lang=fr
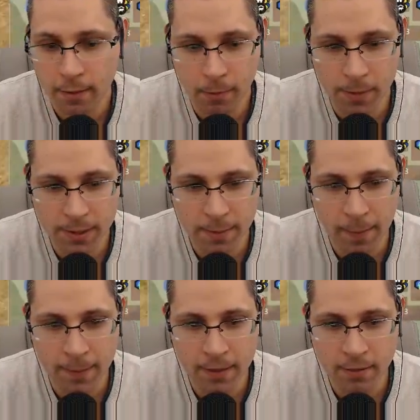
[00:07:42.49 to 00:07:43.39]
Bon bah ça va
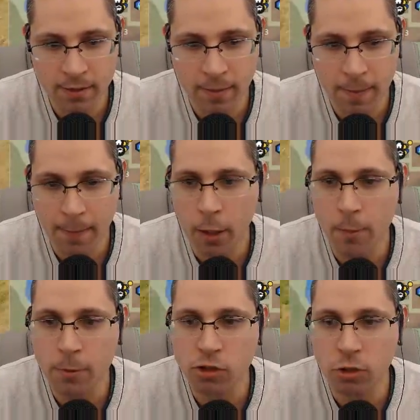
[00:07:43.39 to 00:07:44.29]
permettre, ça elle est
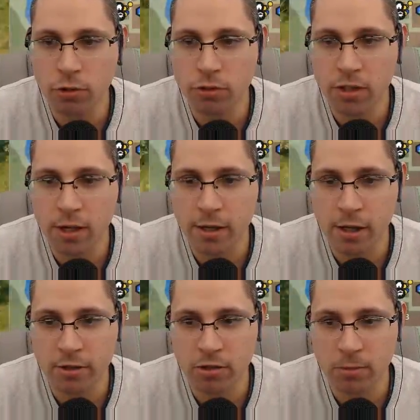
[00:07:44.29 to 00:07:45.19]
pas si grande que ça la
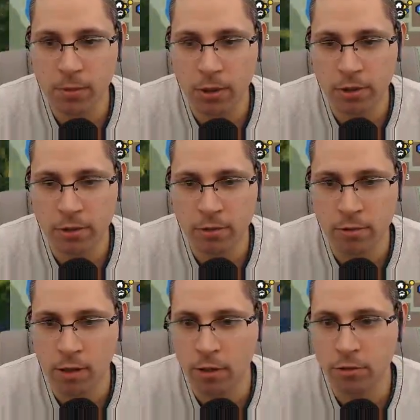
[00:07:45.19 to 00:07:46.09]
carte, hein, c'est bien,
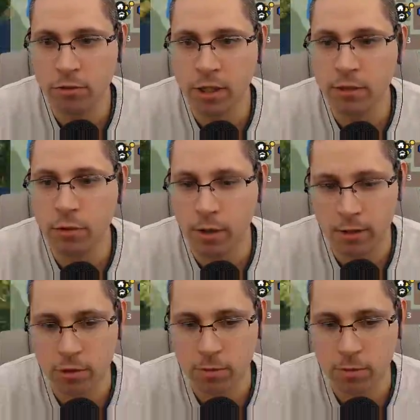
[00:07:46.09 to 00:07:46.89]
euh, elle est, de taille correcte.